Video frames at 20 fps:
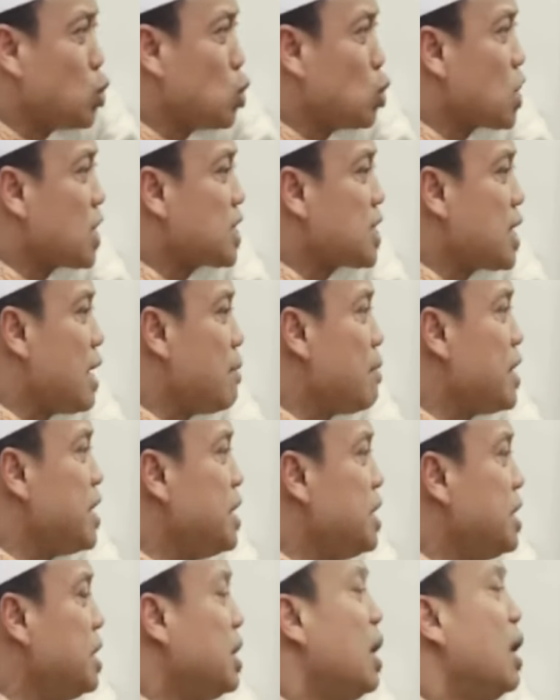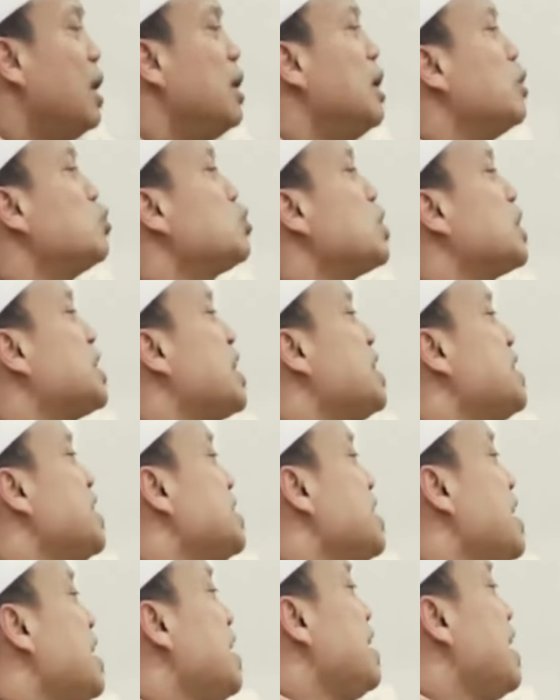susah selama ini tidak usah
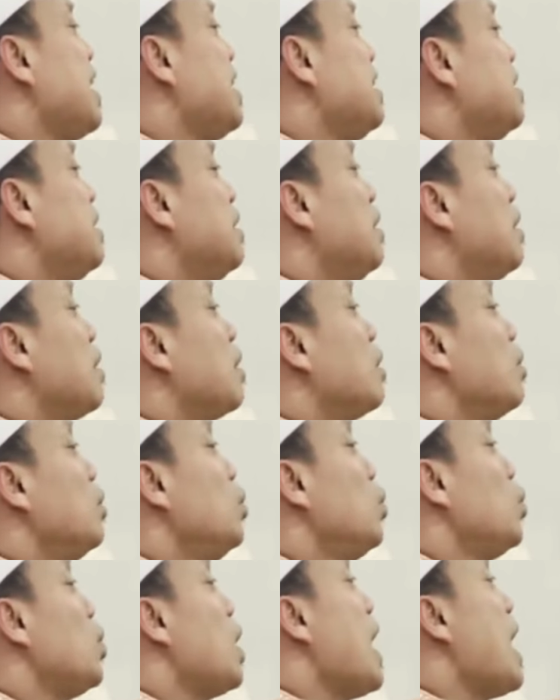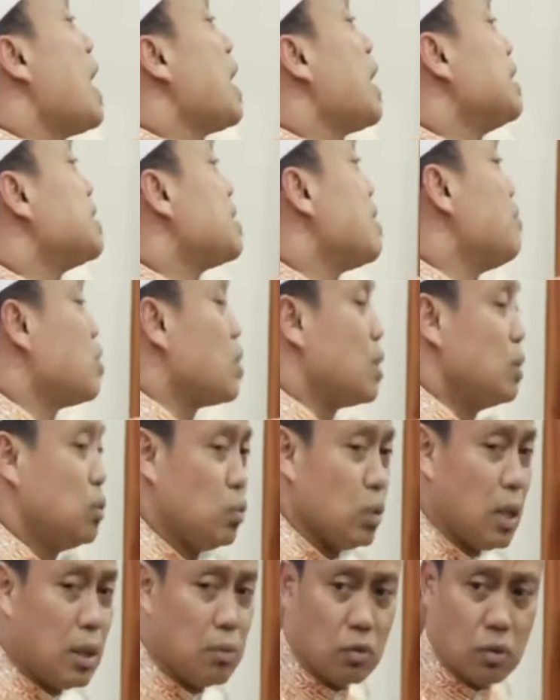tanya jalan lain durhaka sama orang
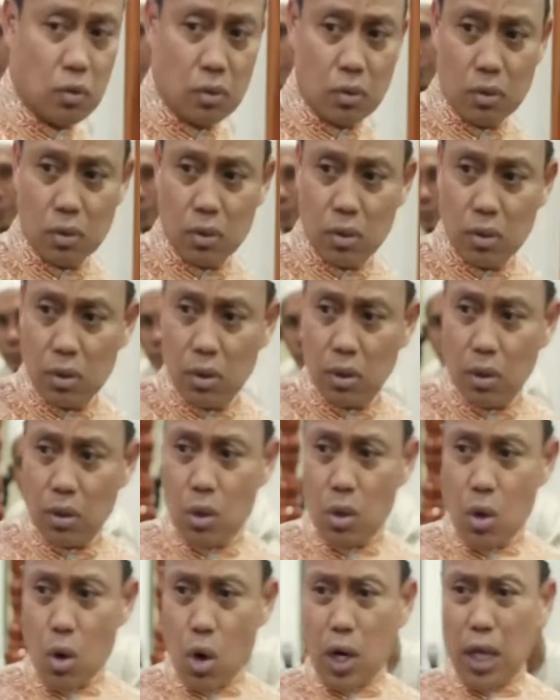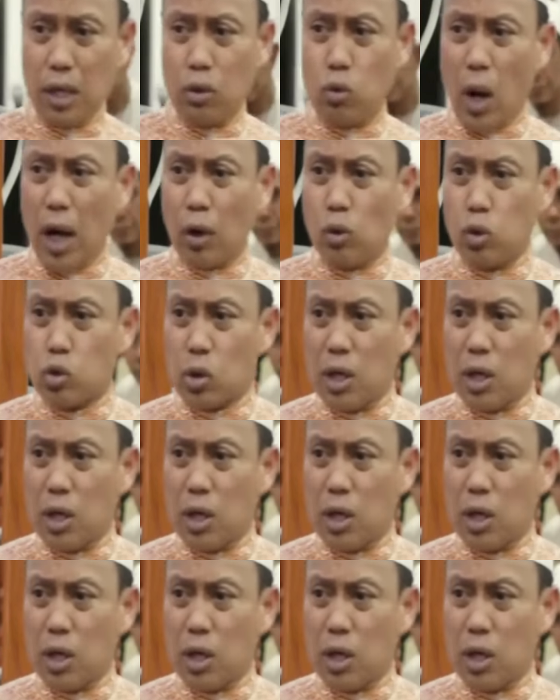tua Orang tua aku